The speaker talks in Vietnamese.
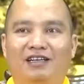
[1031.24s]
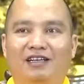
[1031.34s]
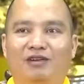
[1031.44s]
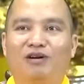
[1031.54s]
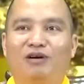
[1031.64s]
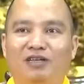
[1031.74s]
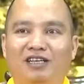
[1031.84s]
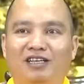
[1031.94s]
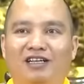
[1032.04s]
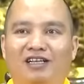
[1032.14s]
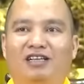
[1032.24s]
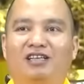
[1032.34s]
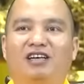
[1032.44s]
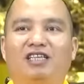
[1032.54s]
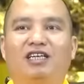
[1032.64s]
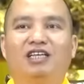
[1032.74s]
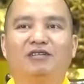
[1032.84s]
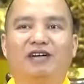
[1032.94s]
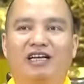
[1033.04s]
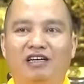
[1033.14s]
đúng không? Thì tương tự
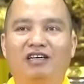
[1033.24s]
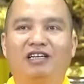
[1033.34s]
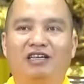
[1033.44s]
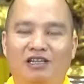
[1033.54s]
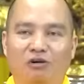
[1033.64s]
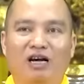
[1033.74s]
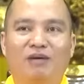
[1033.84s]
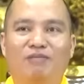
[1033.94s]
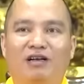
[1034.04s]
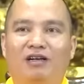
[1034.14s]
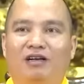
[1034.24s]
như vậy, cái người ở dưới quái âm á,